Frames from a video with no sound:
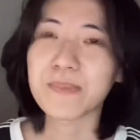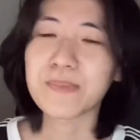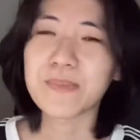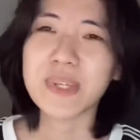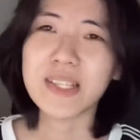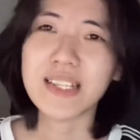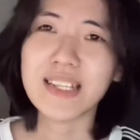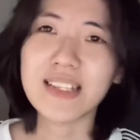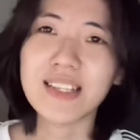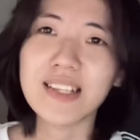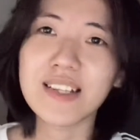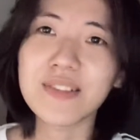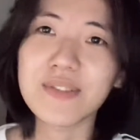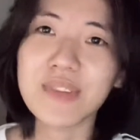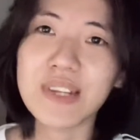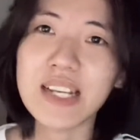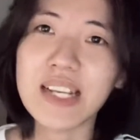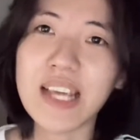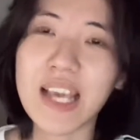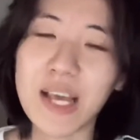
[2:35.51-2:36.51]
But it didn't
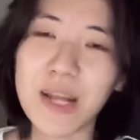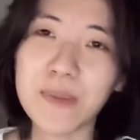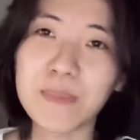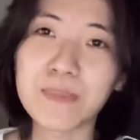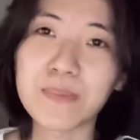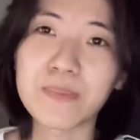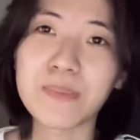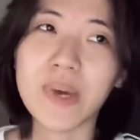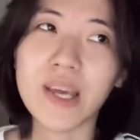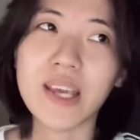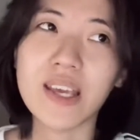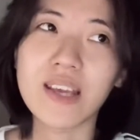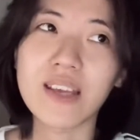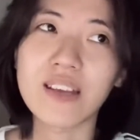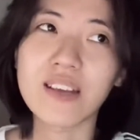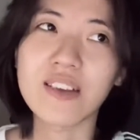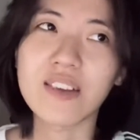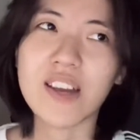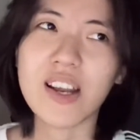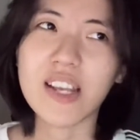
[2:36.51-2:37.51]
really help my
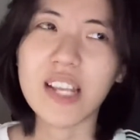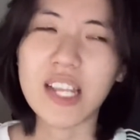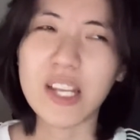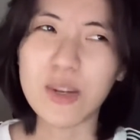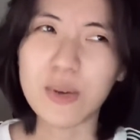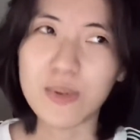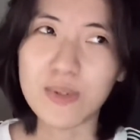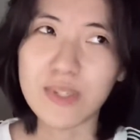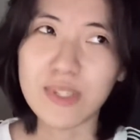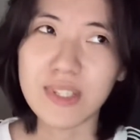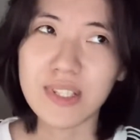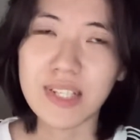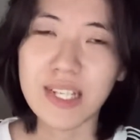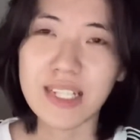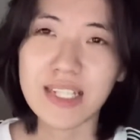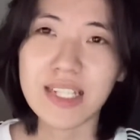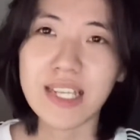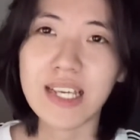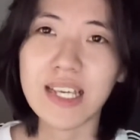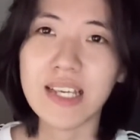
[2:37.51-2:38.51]
runny nose.
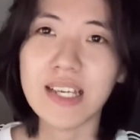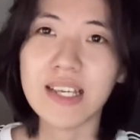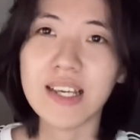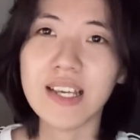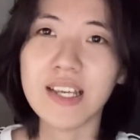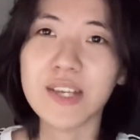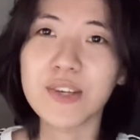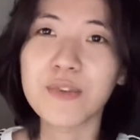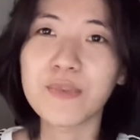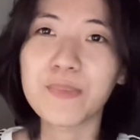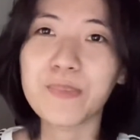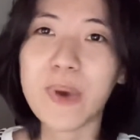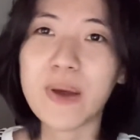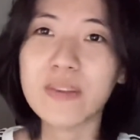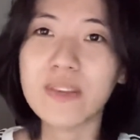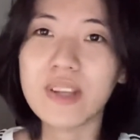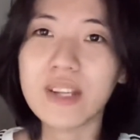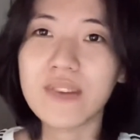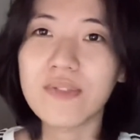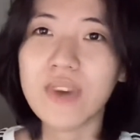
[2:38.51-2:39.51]
Kasi yung
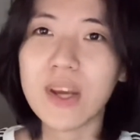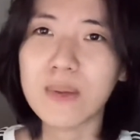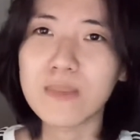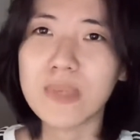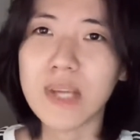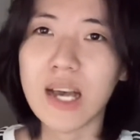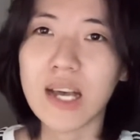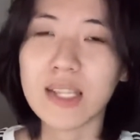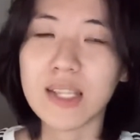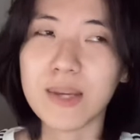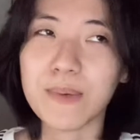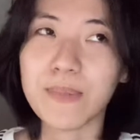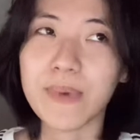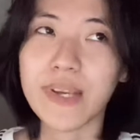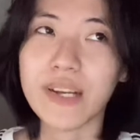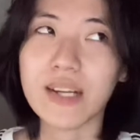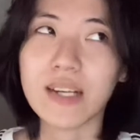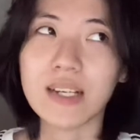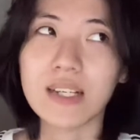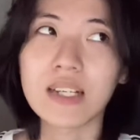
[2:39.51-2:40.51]
powdery vibe niya ata
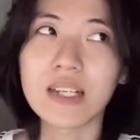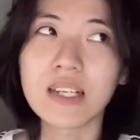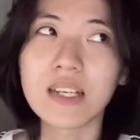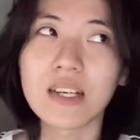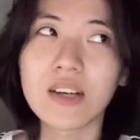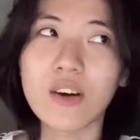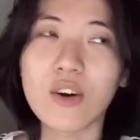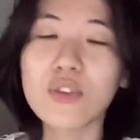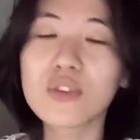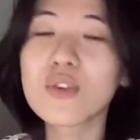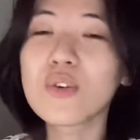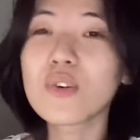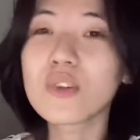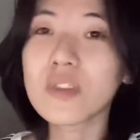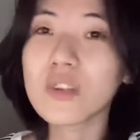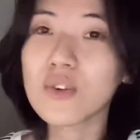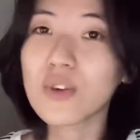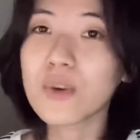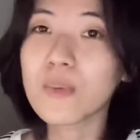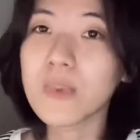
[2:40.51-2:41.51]
parang, although on
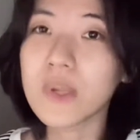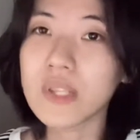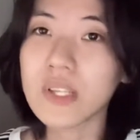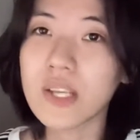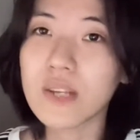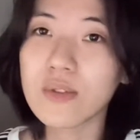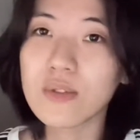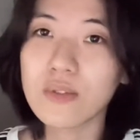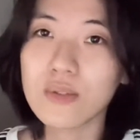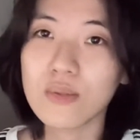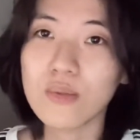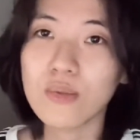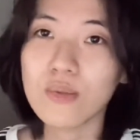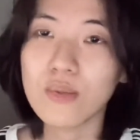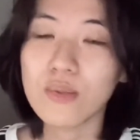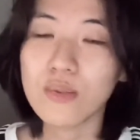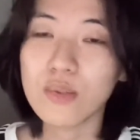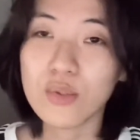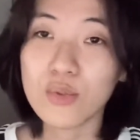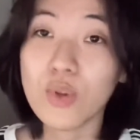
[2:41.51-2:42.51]
a normal day,
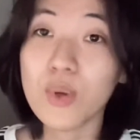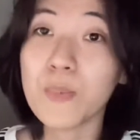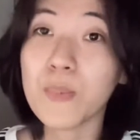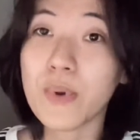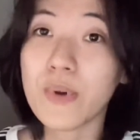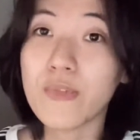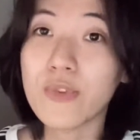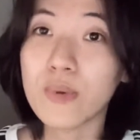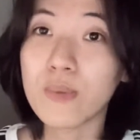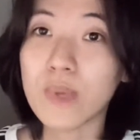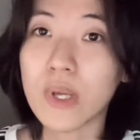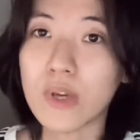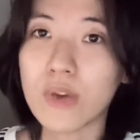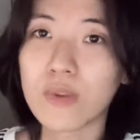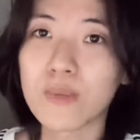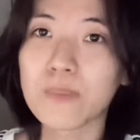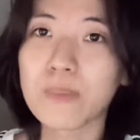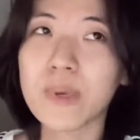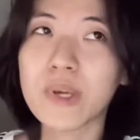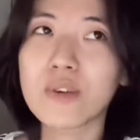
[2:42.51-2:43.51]
gustong, gusto ko yung perfume na
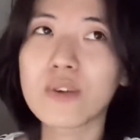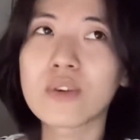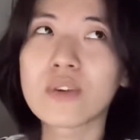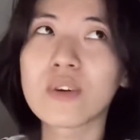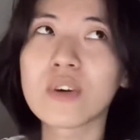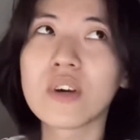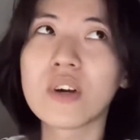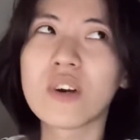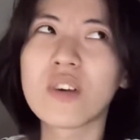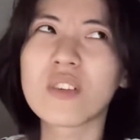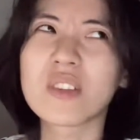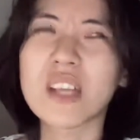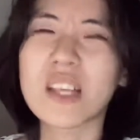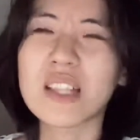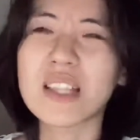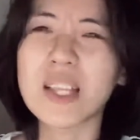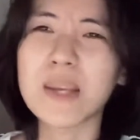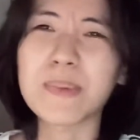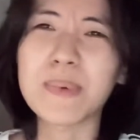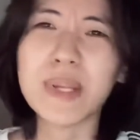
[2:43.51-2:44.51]
yun. Pero on
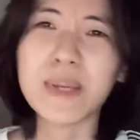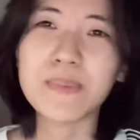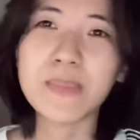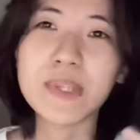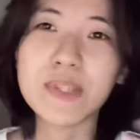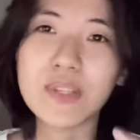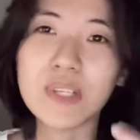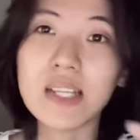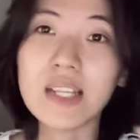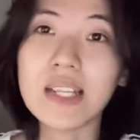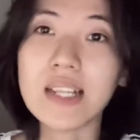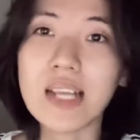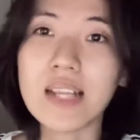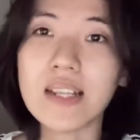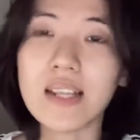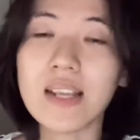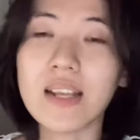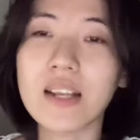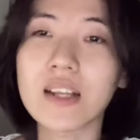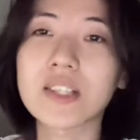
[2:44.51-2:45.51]
that day, parang medyo
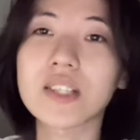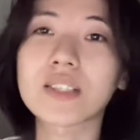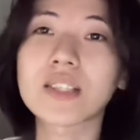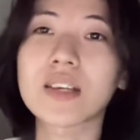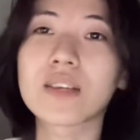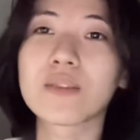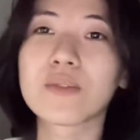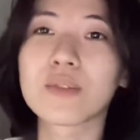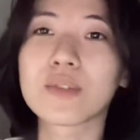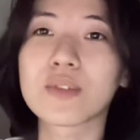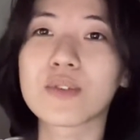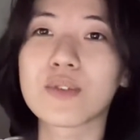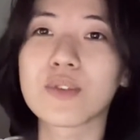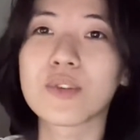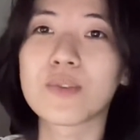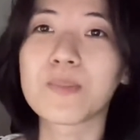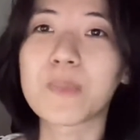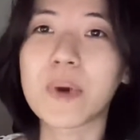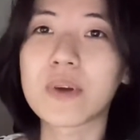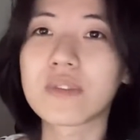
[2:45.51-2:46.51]
irritating lang siya sa nose ko
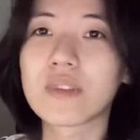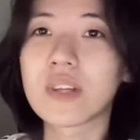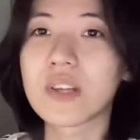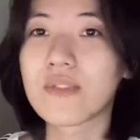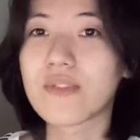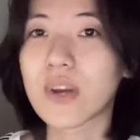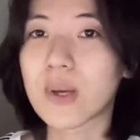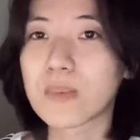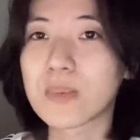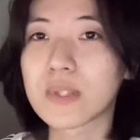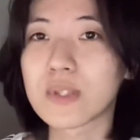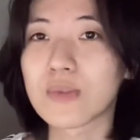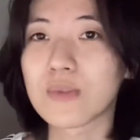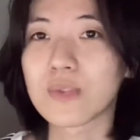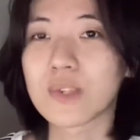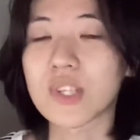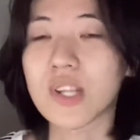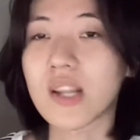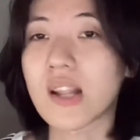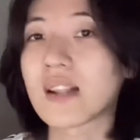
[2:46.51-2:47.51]
yung powdery vibes
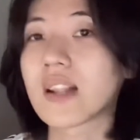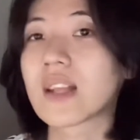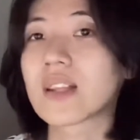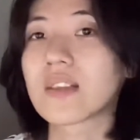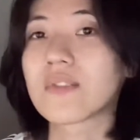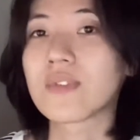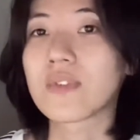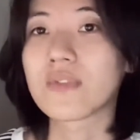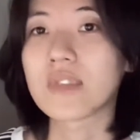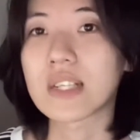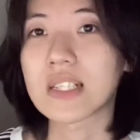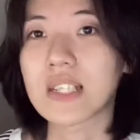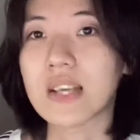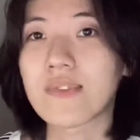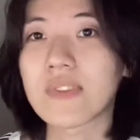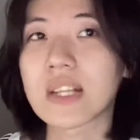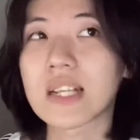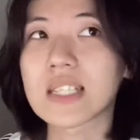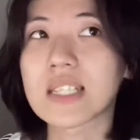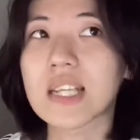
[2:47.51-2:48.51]
nung Chanel
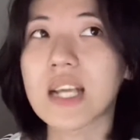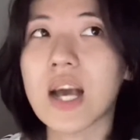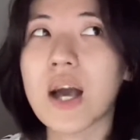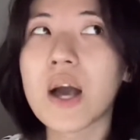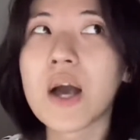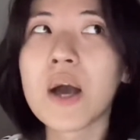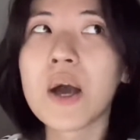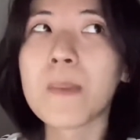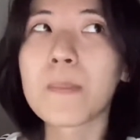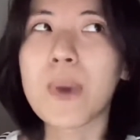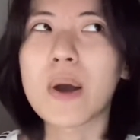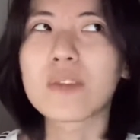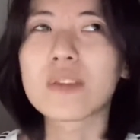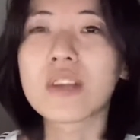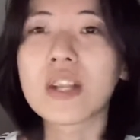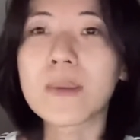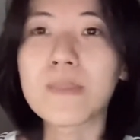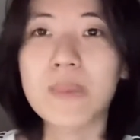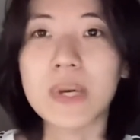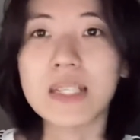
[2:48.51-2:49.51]
1957. Kasi nga,
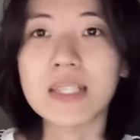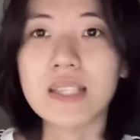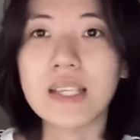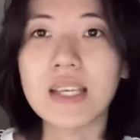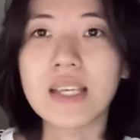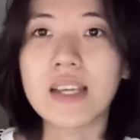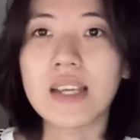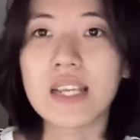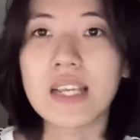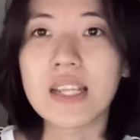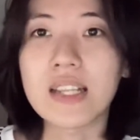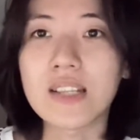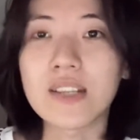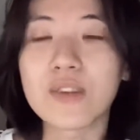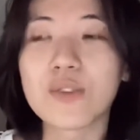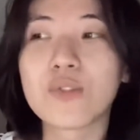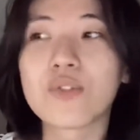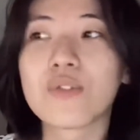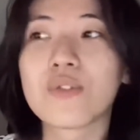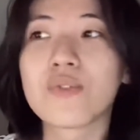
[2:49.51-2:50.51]
powdery musky, clean
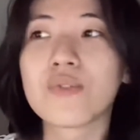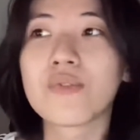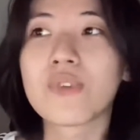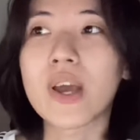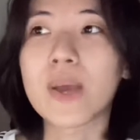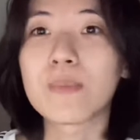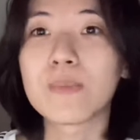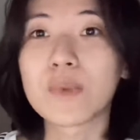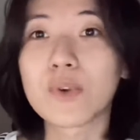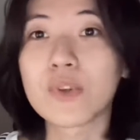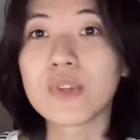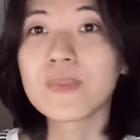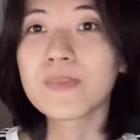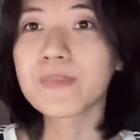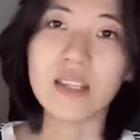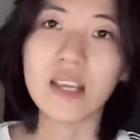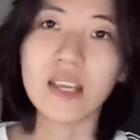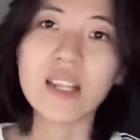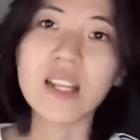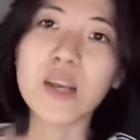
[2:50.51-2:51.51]
yung vibe nun.
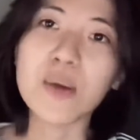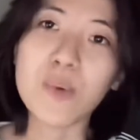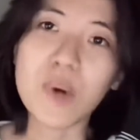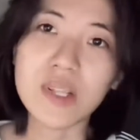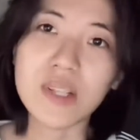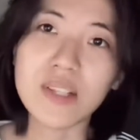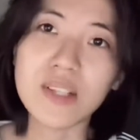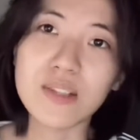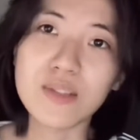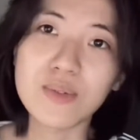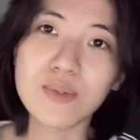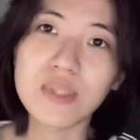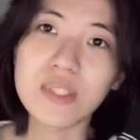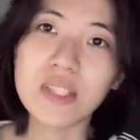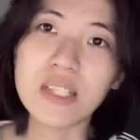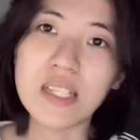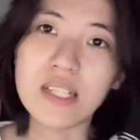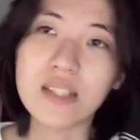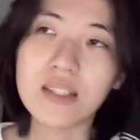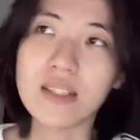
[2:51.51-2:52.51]
And I wanted to
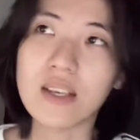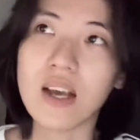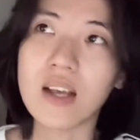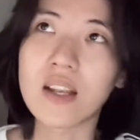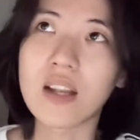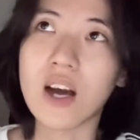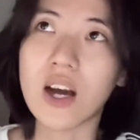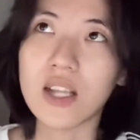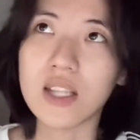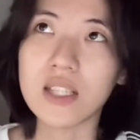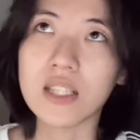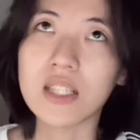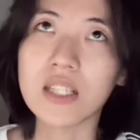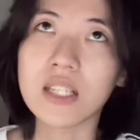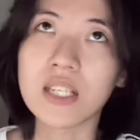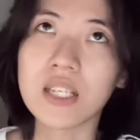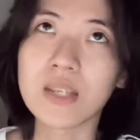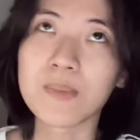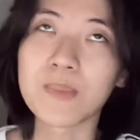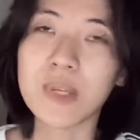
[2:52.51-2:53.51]
sneeze a lot
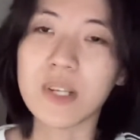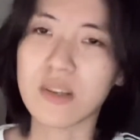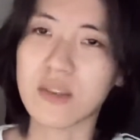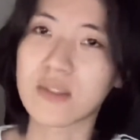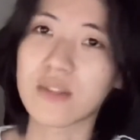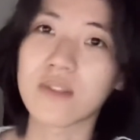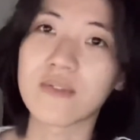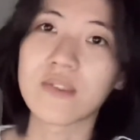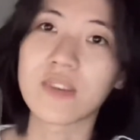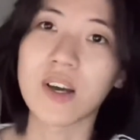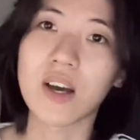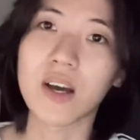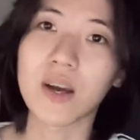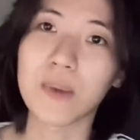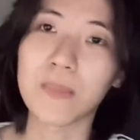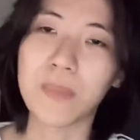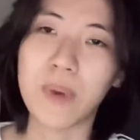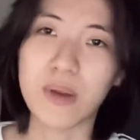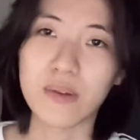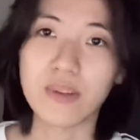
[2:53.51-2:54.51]
because of
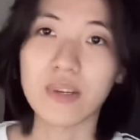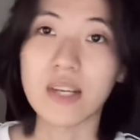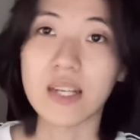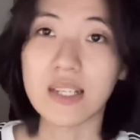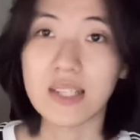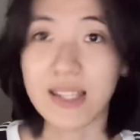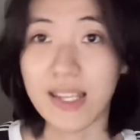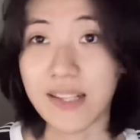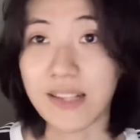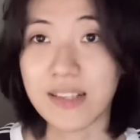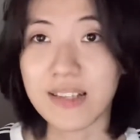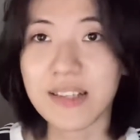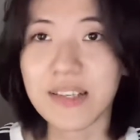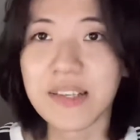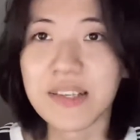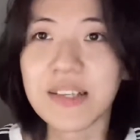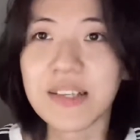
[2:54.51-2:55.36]
the powdery scent.